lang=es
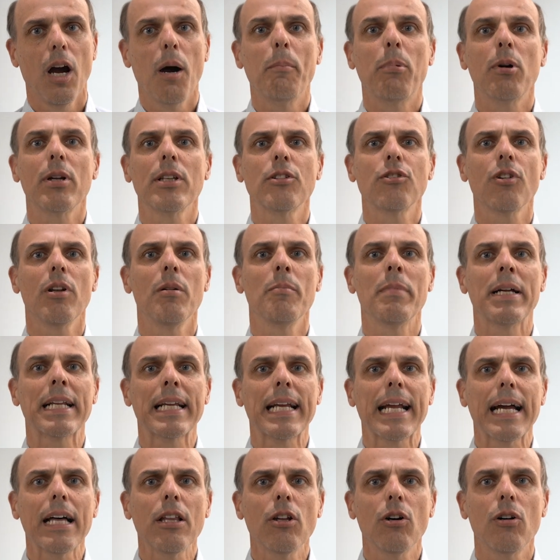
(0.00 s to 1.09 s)
Por eso el
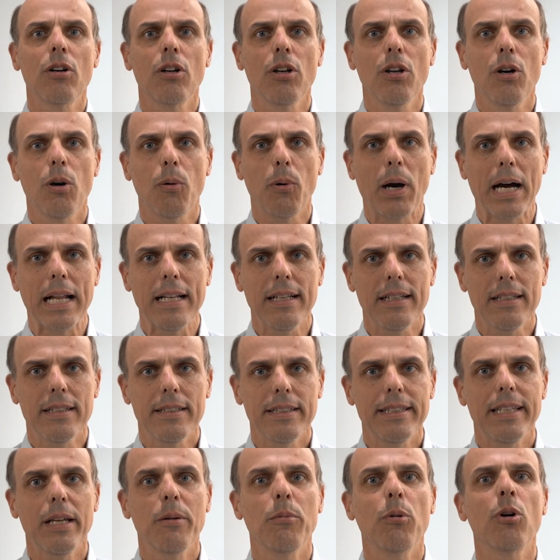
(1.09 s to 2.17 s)
mercado global
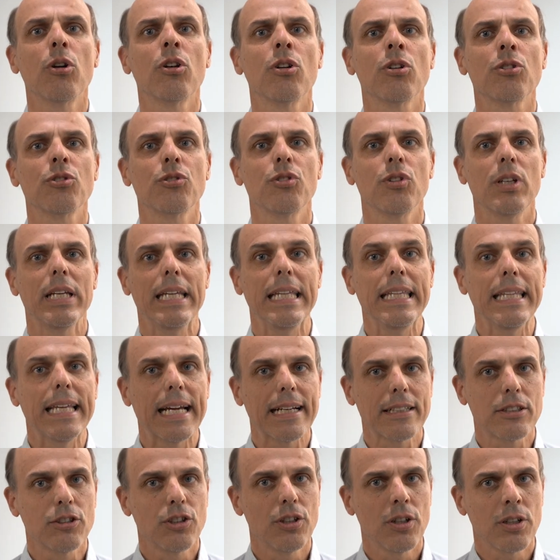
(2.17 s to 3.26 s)
de bonos y de
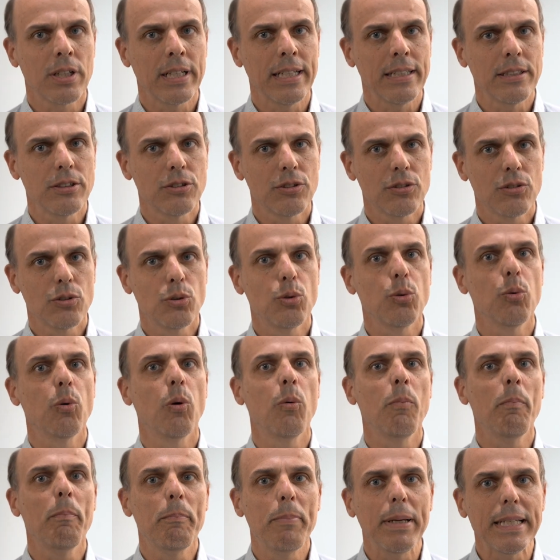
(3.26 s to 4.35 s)
acciones tuvo
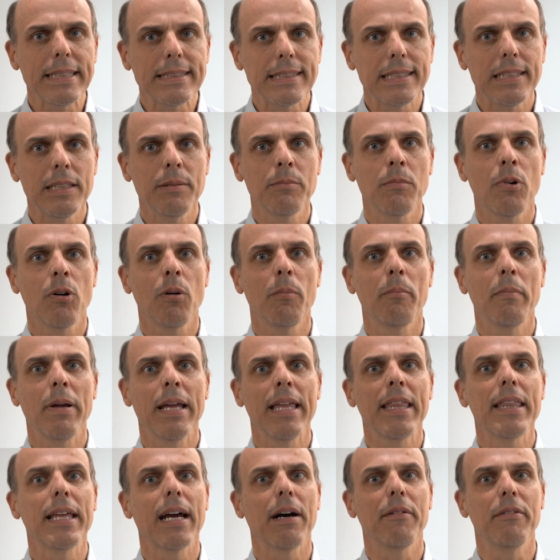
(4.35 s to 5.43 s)
un pésimo
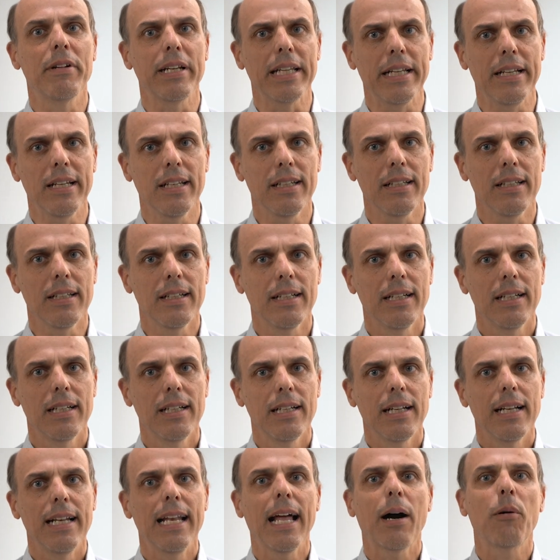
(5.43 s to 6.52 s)
mes de abril.
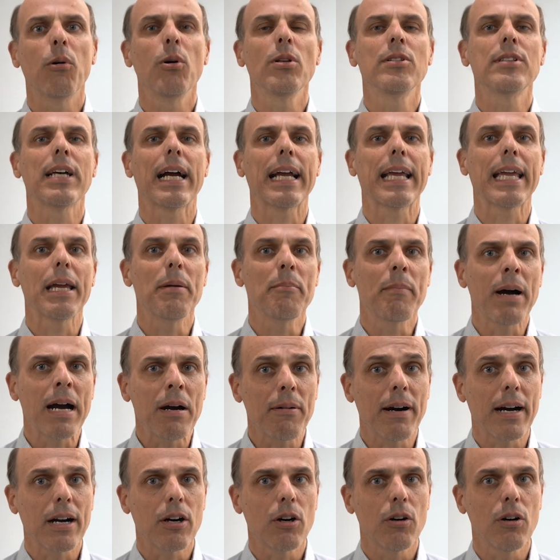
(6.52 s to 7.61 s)
La bolsa que más
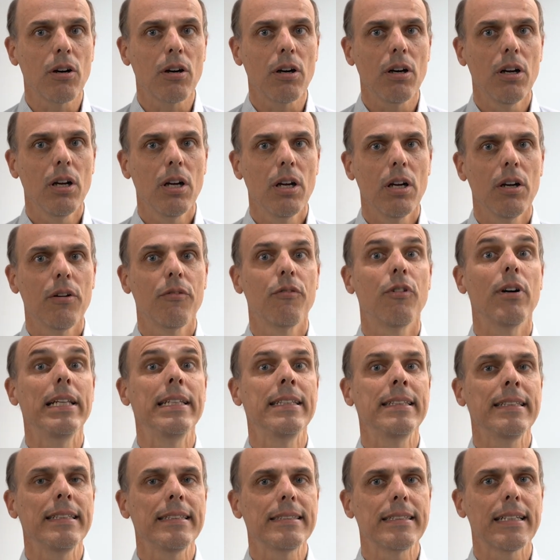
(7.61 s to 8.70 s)
bajó fue el
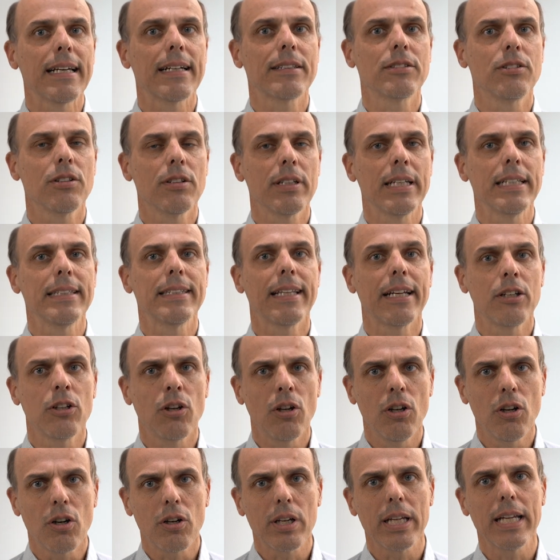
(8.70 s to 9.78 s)
índice de acciones
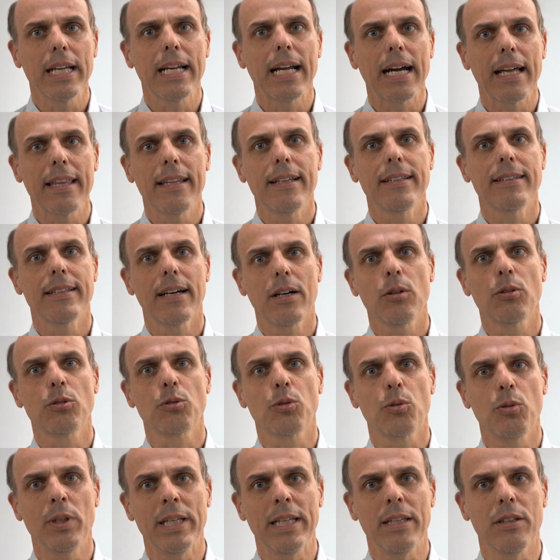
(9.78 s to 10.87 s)
tecnológicas de
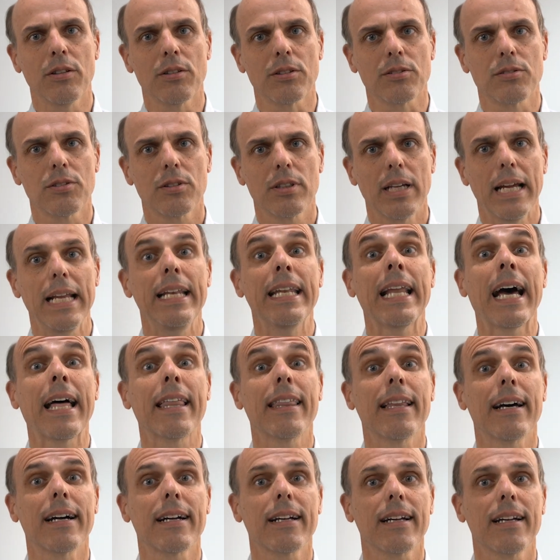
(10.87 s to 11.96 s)
Estados Unidos, el
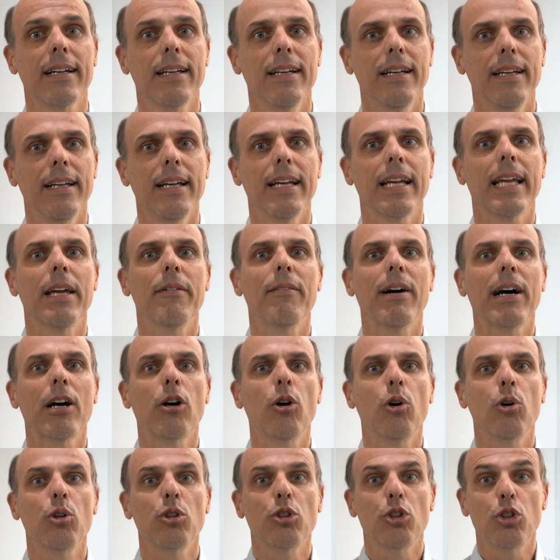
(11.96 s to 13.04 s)
Nasdaq, que
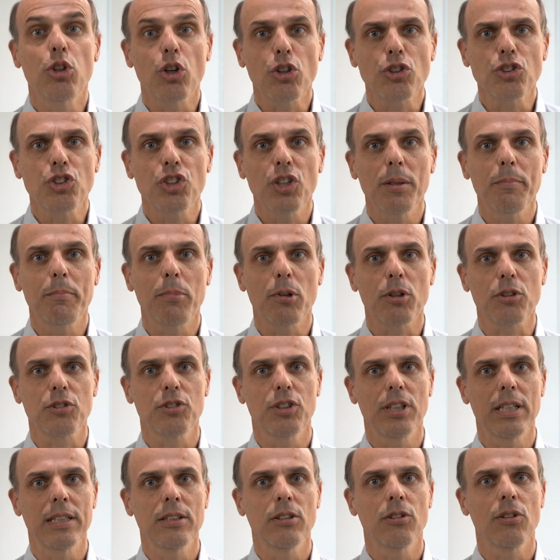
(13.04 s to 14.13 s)
bajó
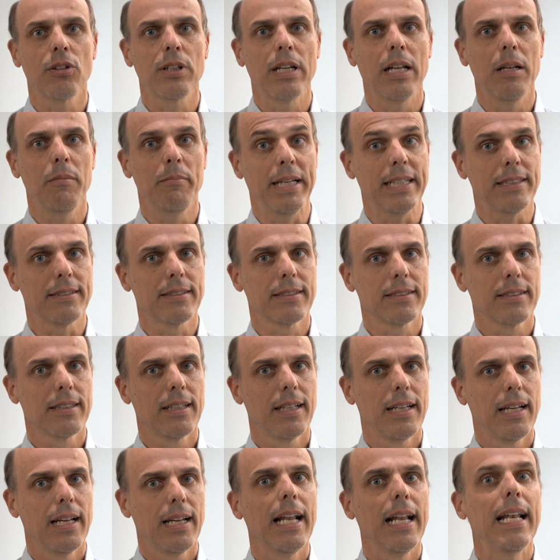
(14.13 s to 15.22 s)
12% en el mes
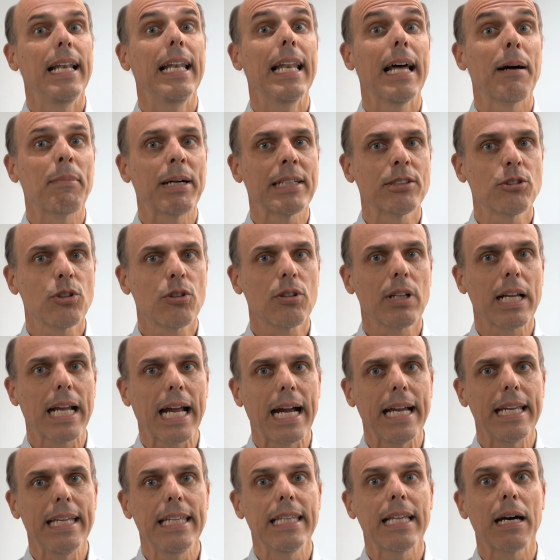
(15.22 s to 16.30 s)
la mayor
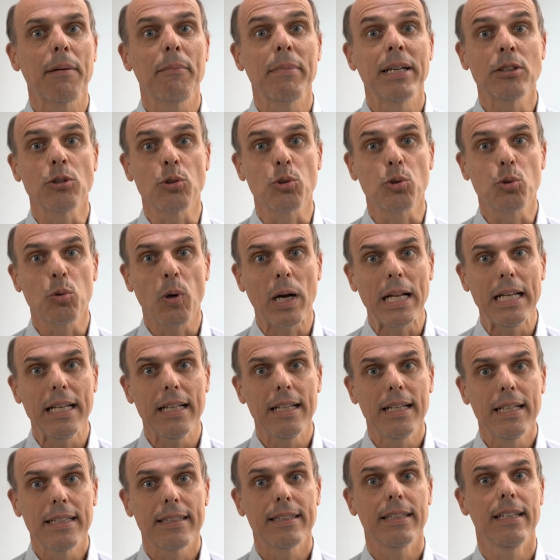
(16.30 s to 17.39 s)
caída mensual
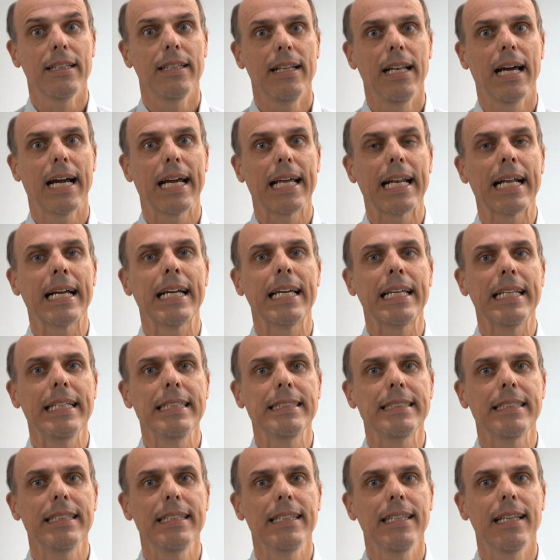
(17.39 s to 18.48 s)
desde la gran
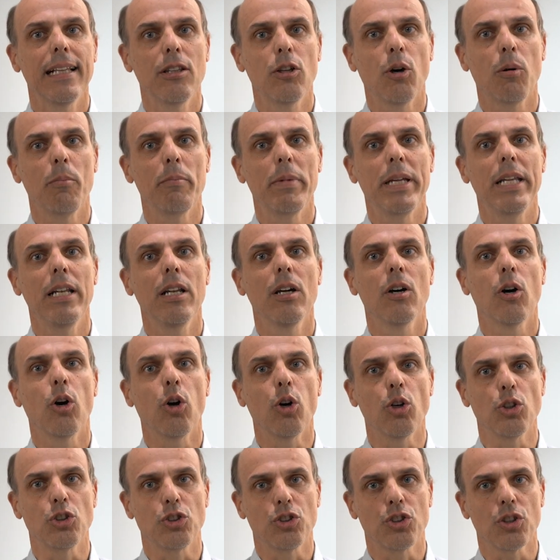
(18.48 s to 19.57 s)
crisis del
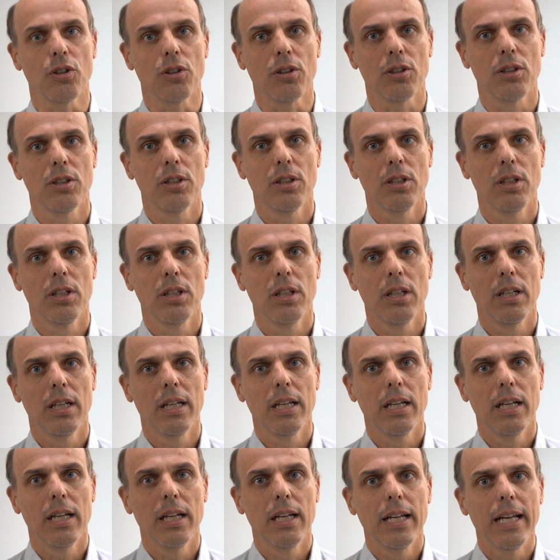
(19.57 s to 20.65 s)
2008.
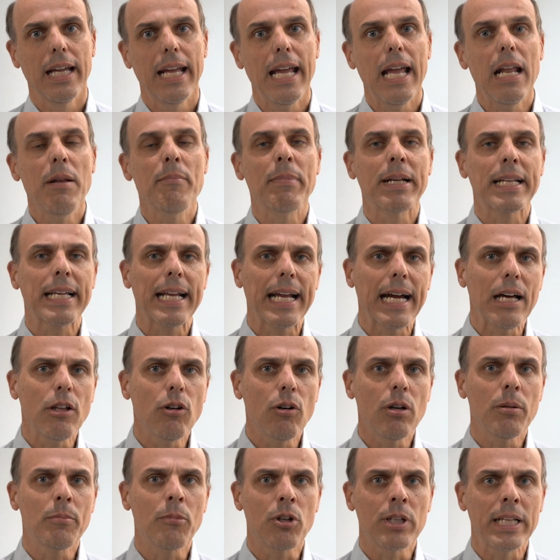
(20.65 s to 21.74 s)
El mercado
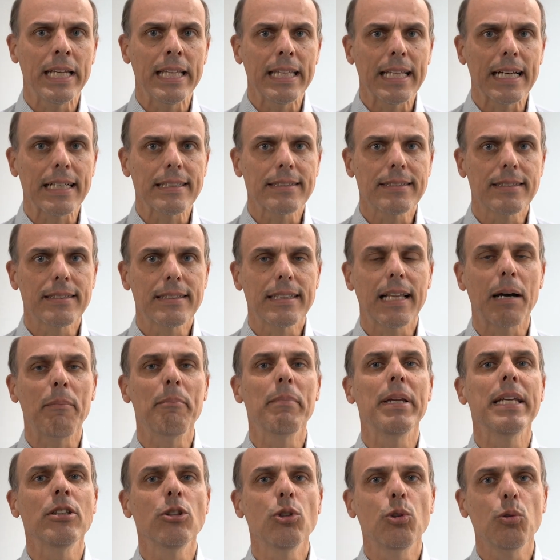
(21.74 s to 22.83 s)
de monedas
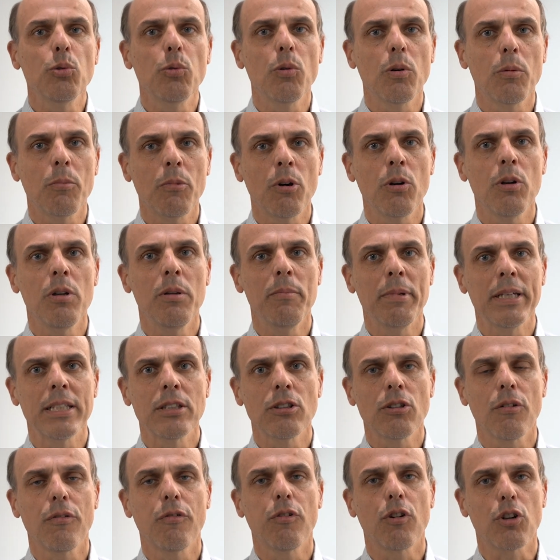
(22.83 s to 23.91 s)
también tuvo
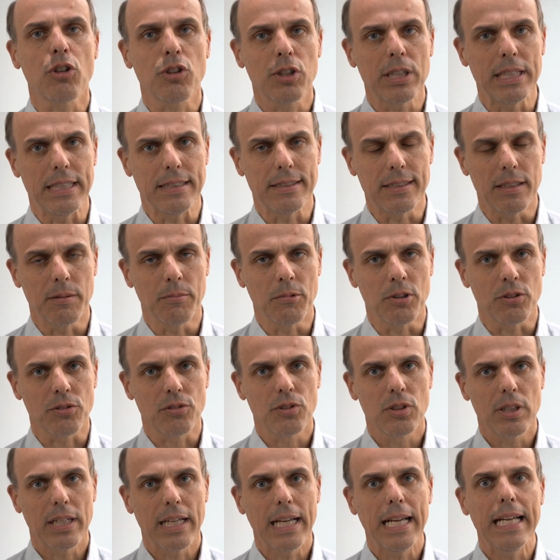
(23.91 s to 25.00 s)
movimientos
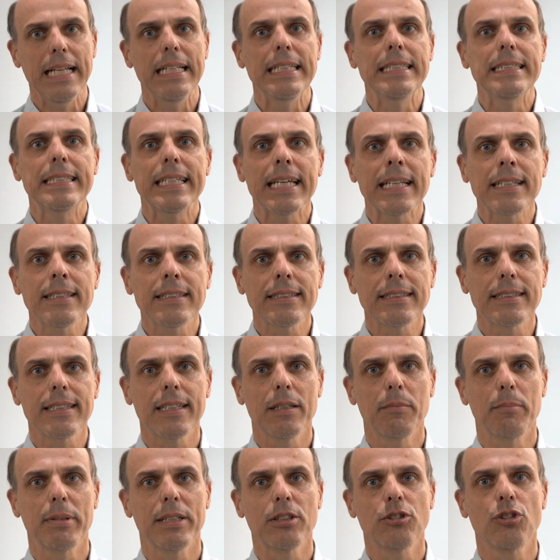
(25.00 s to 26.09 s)
fortísimos. El yen se
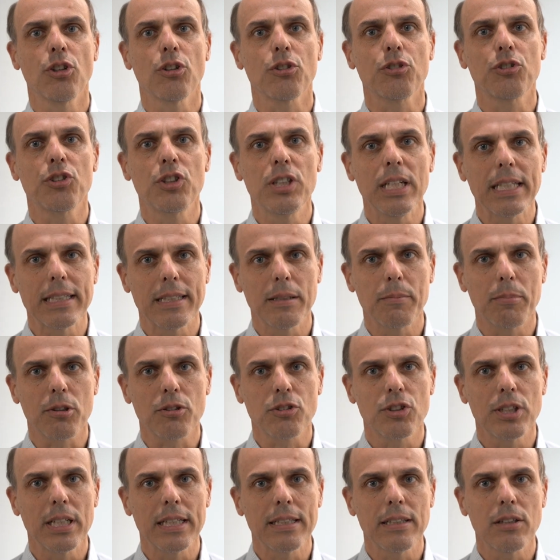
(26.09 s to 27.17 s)
depreció
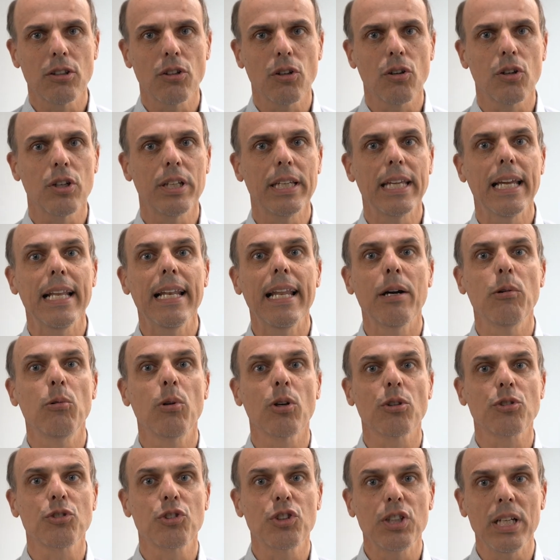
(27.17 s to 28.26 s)
7% y el
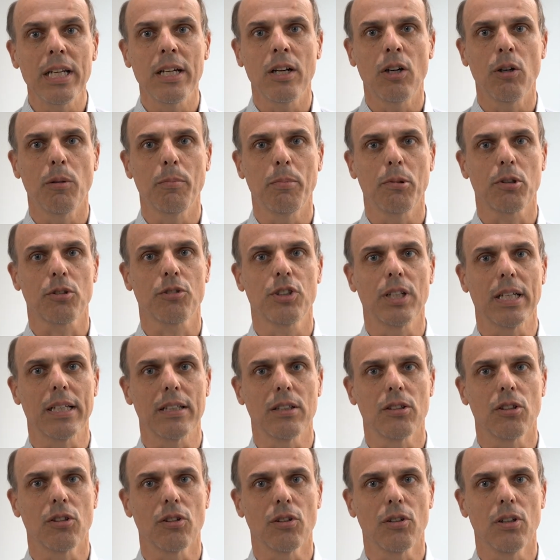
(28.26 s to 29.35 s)
euro
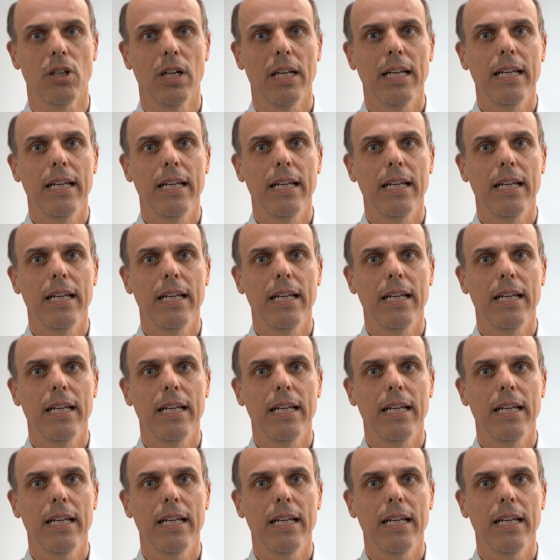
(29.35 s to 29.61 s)
5%.